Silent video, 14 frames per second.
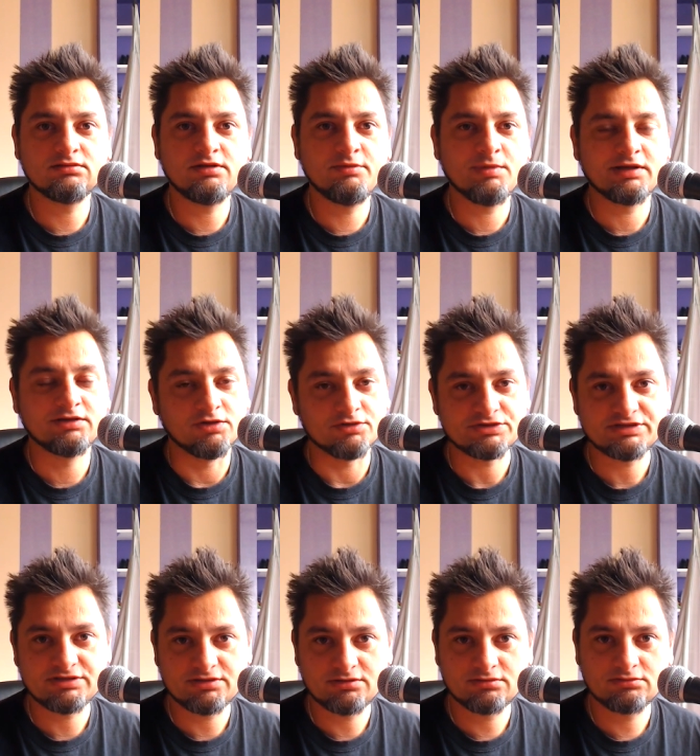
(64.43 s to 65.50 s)
i ma
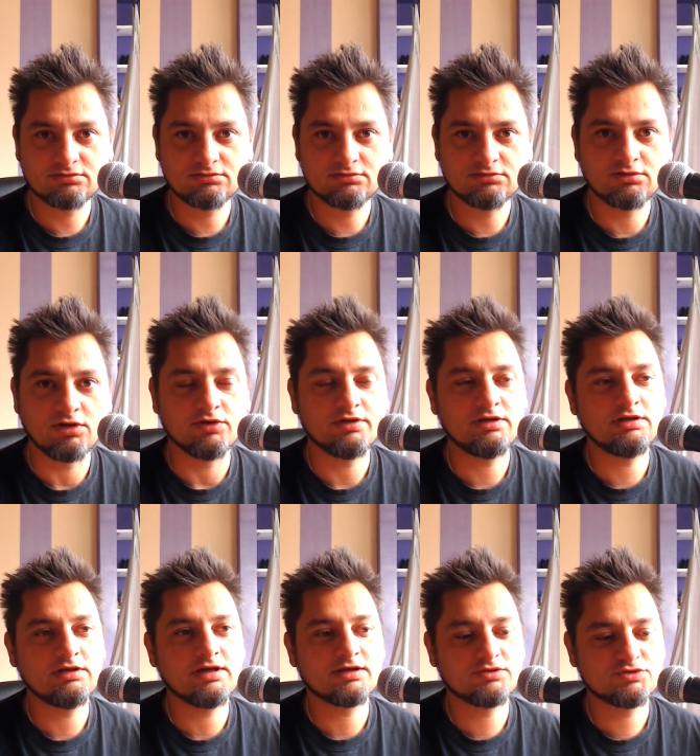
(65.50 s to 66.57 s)
dość. No
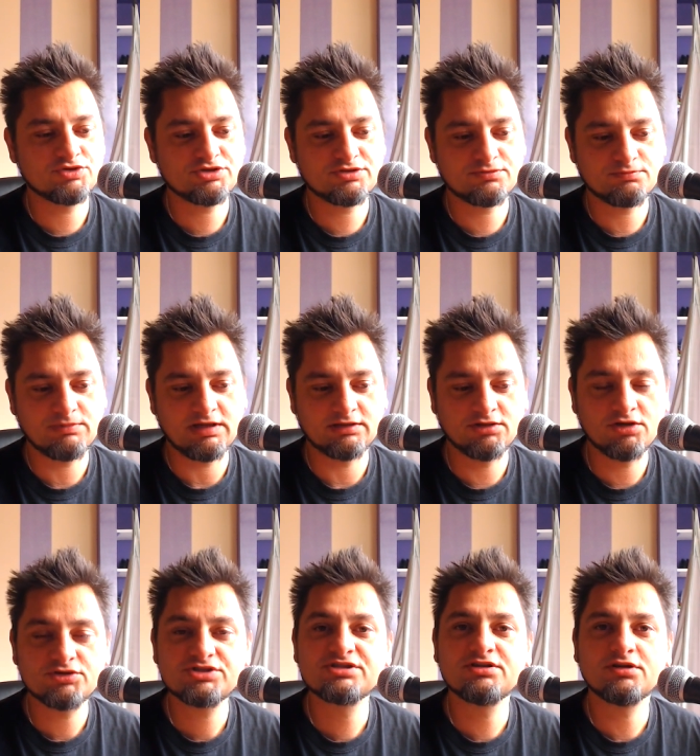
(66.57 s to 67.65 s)
i jak już ma
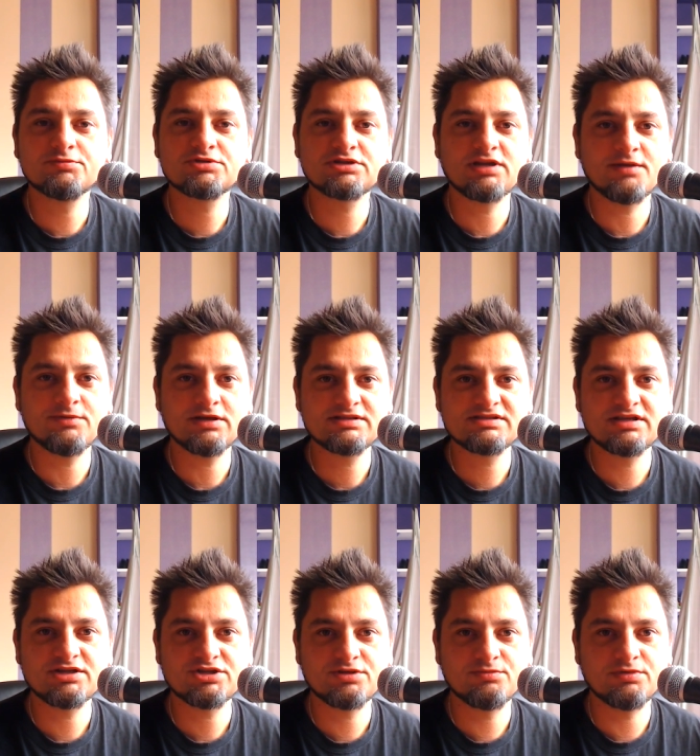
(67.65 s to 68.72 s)
dość, to przynajmniej
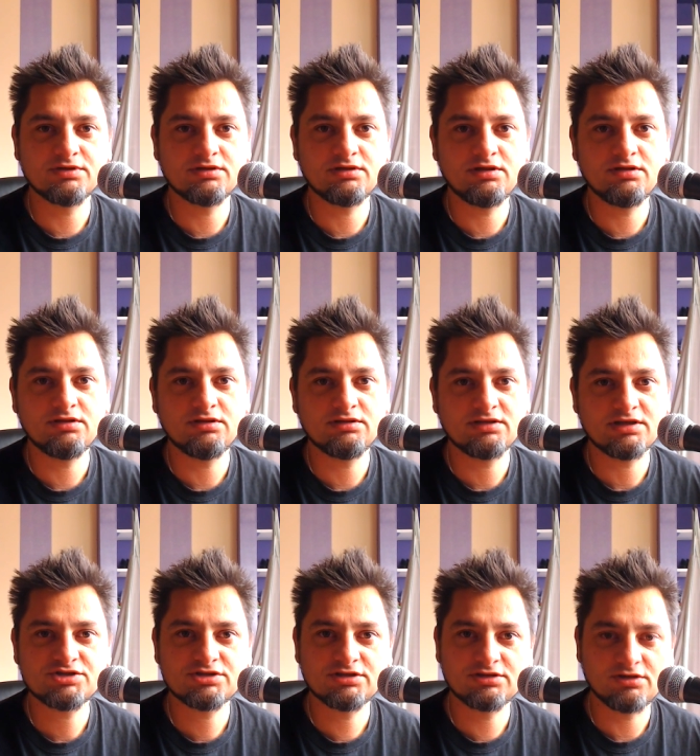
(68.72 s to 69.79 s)
chce, żeby inni
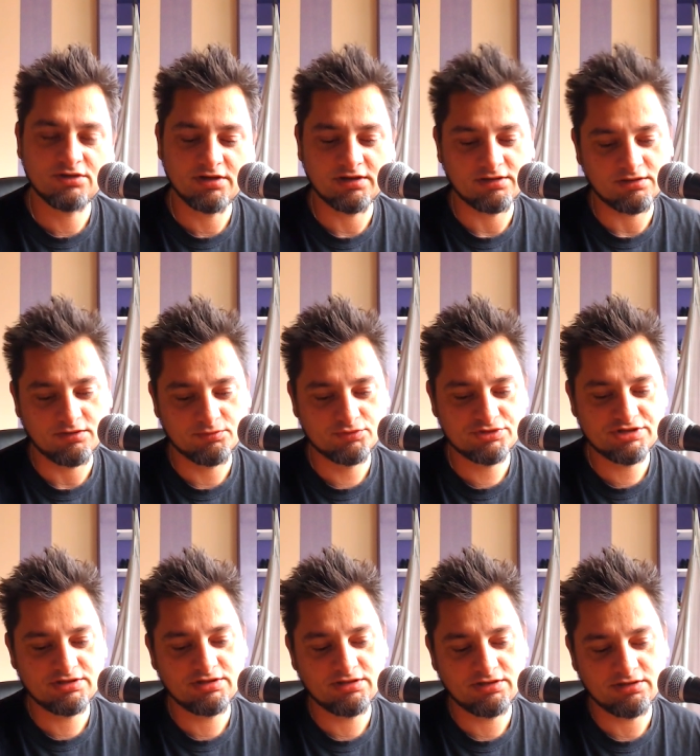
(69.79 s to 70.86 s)
też się trochę
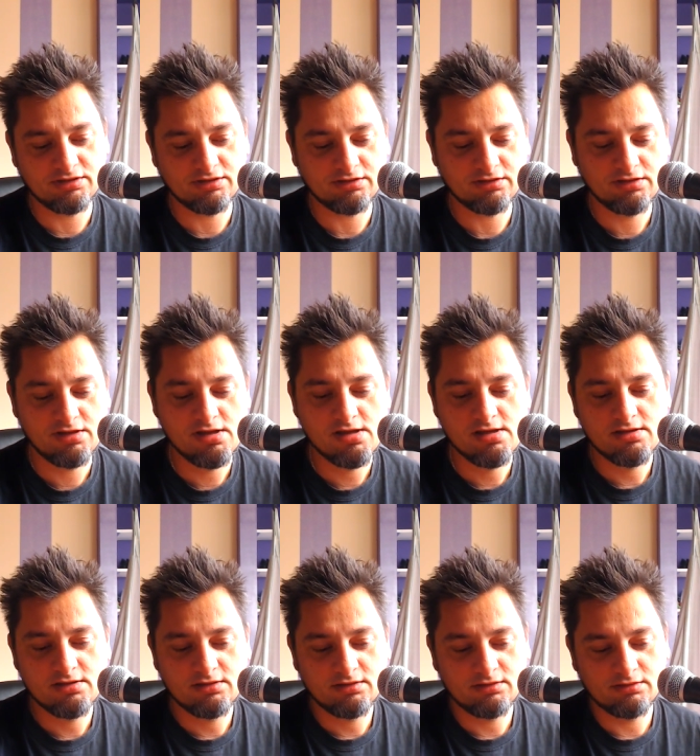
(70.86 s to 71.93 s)
obudzili i
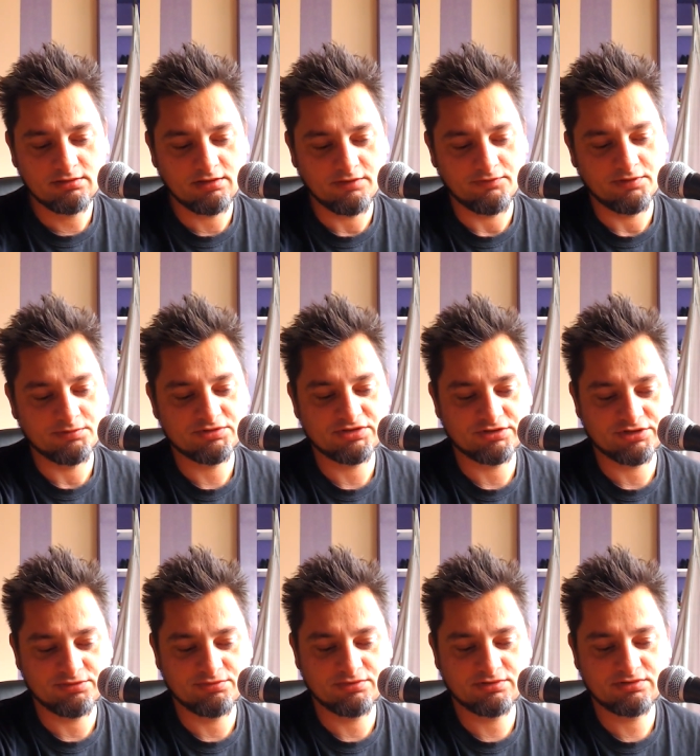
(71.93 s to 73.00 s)
nie wiem, co,
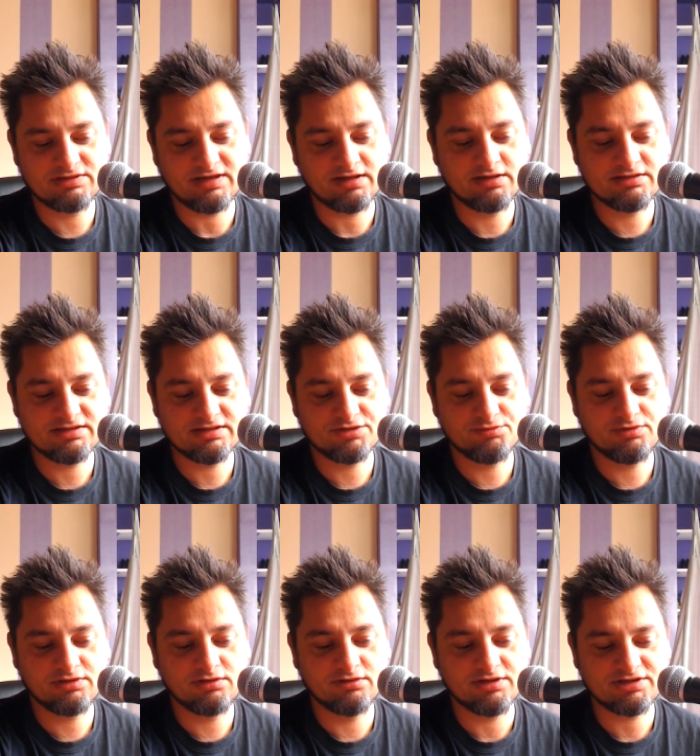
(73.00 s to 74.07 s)
żeby zachęca,
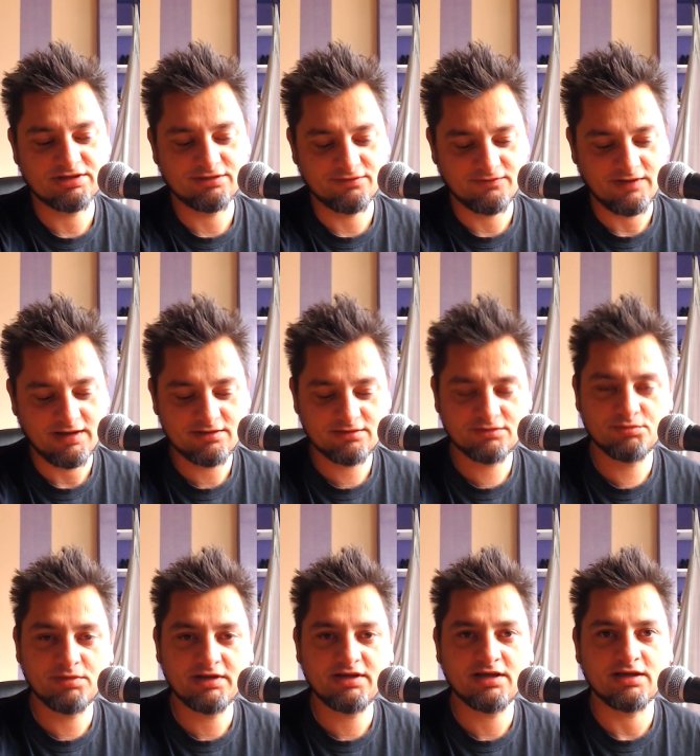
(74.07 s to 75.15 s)
żeby go naśladowali, to
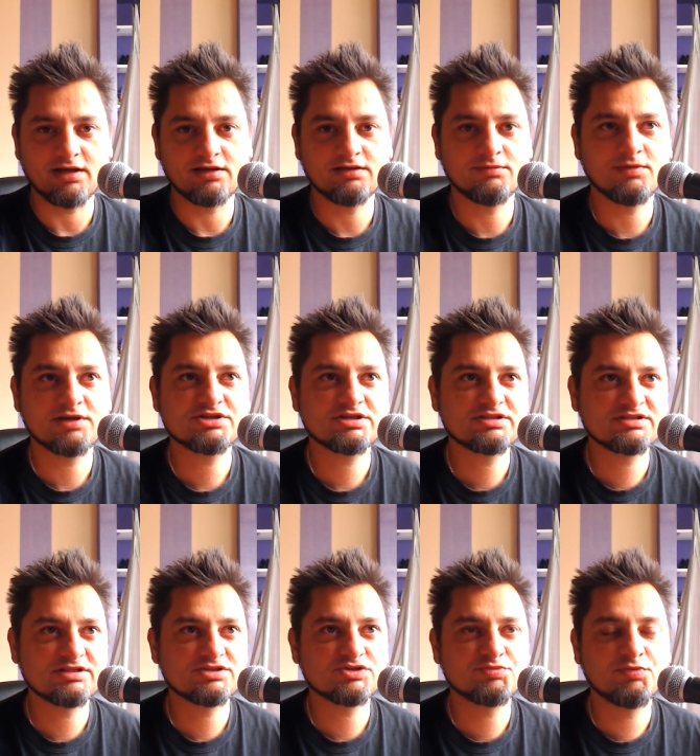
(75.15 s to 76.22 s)
chyba nie, ale bardziej
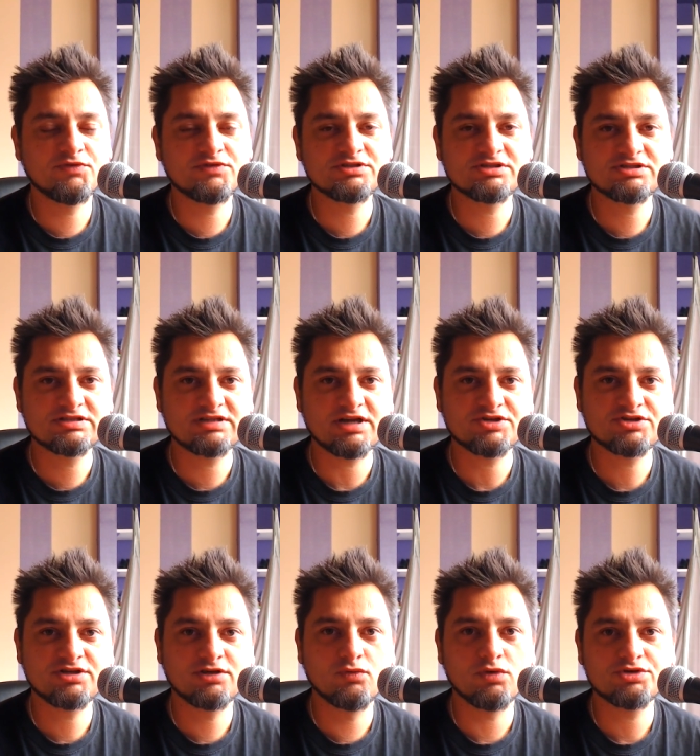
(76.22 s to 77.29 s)
chce coś powiedzieć
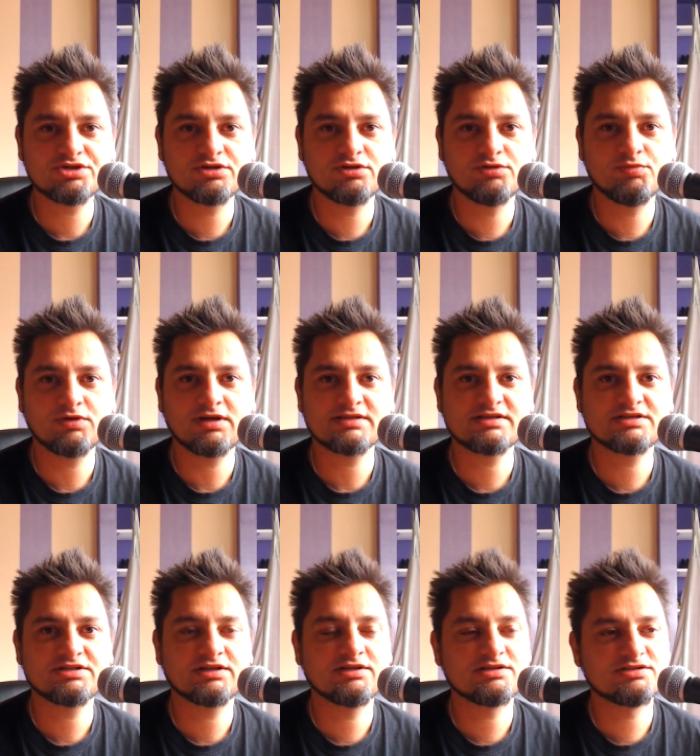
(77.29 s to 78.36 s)
strasznie głośno i pokazać,
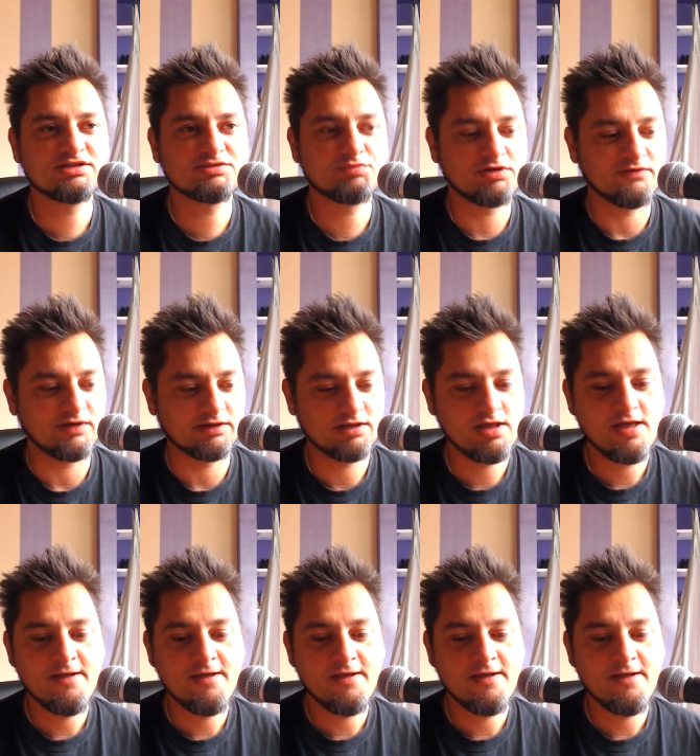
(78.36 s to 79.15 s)
jaki jest desperowany.